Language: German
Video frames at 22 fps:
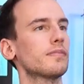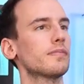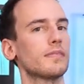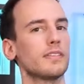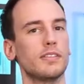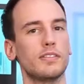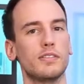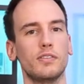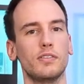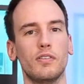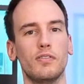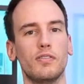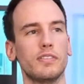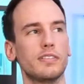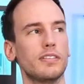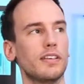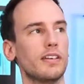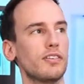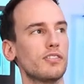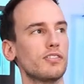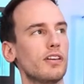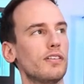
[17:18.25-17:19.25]
Wir sind doch fast
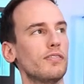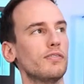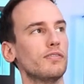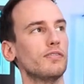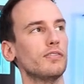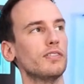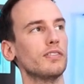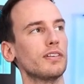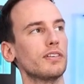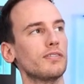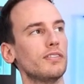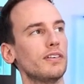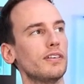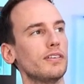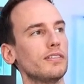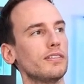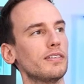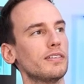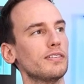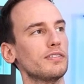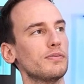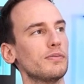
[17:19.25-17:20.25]
eingeschlafen und runtergefallen,
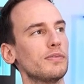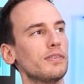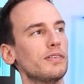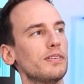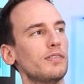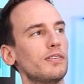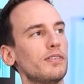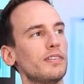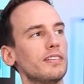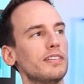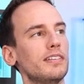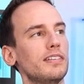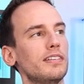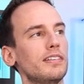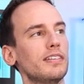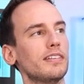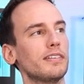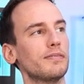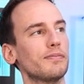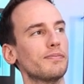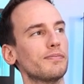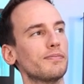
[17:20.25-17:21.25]
also nochmal ordentlich
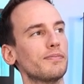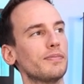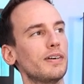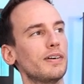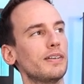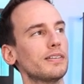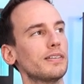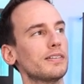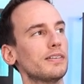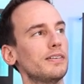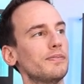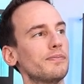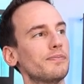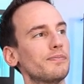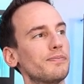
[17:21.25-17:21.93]
hinlegen. Alles klar.